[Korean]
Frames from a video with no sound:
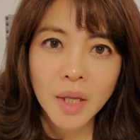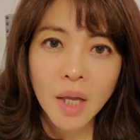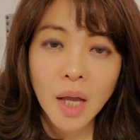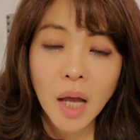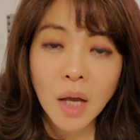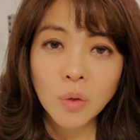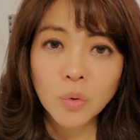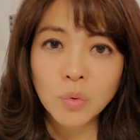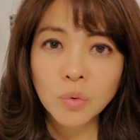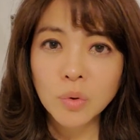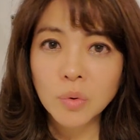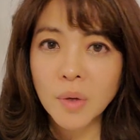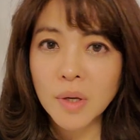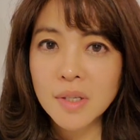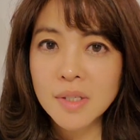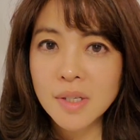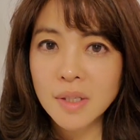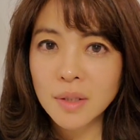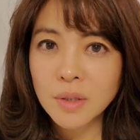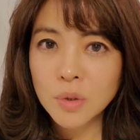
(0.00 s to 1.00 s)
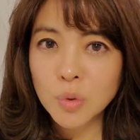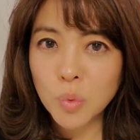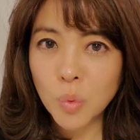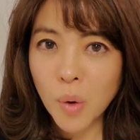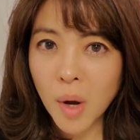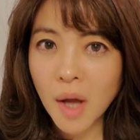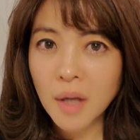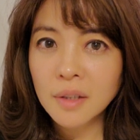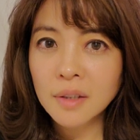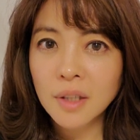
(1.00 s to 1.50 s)
한국을 굉장히
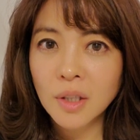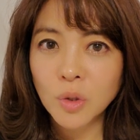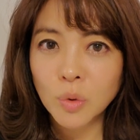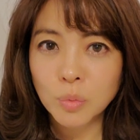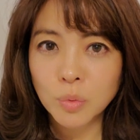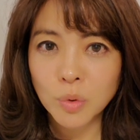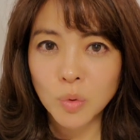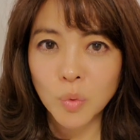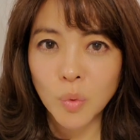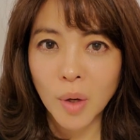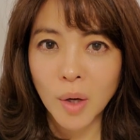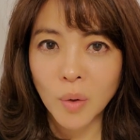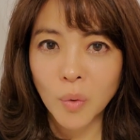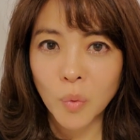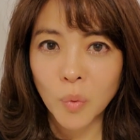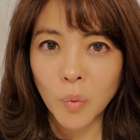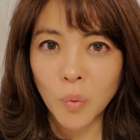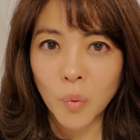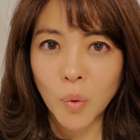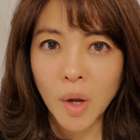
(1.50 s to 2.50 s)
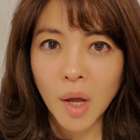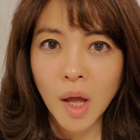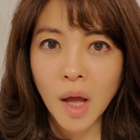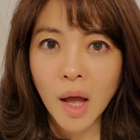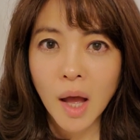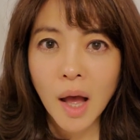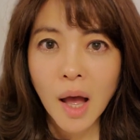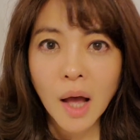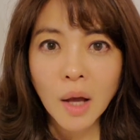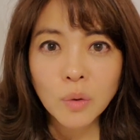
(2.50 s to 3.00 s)
좋아하는데도 불구하고
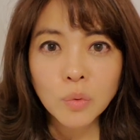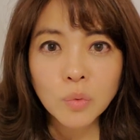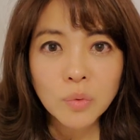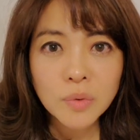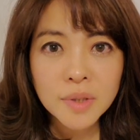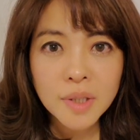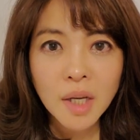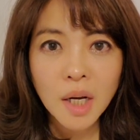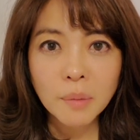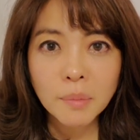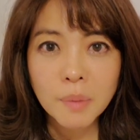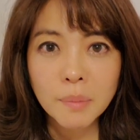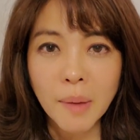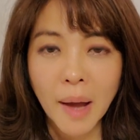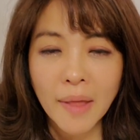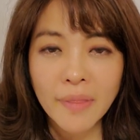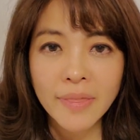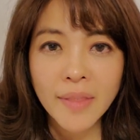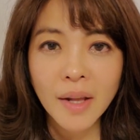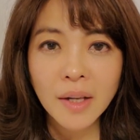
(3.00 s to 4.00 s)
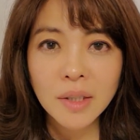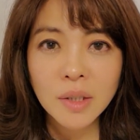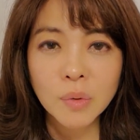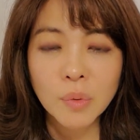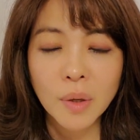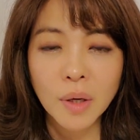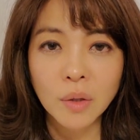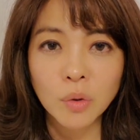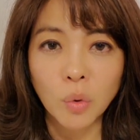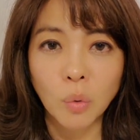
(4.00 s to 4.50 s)
한국 사람을 만날
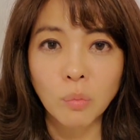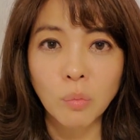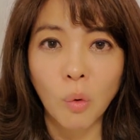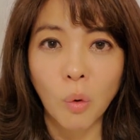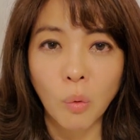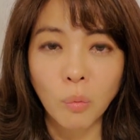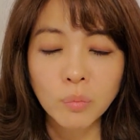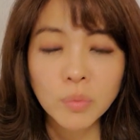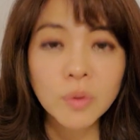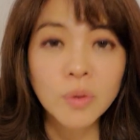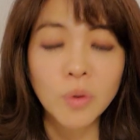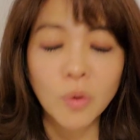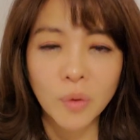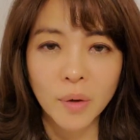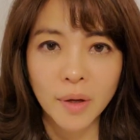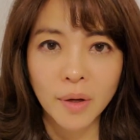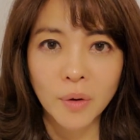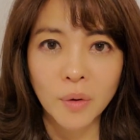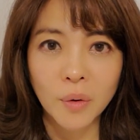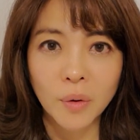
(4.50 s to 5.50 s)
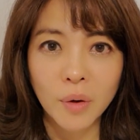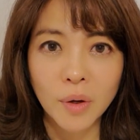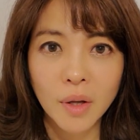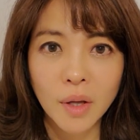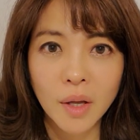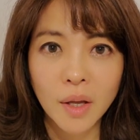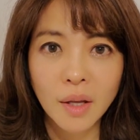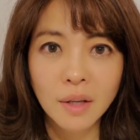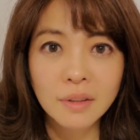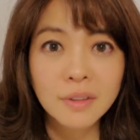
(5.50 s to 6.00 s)
기회가 너무 없는 거예요.
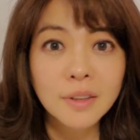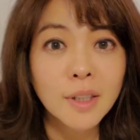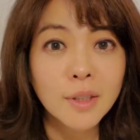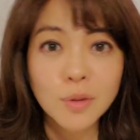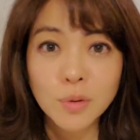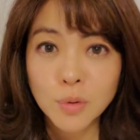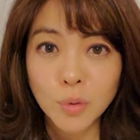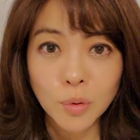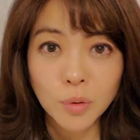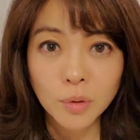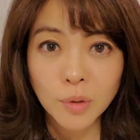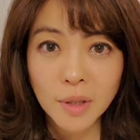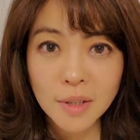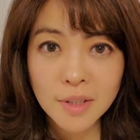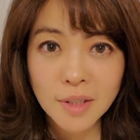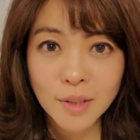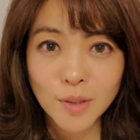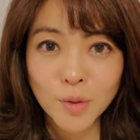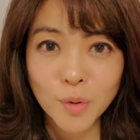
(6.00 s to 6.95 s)
그래서 저를 굉장히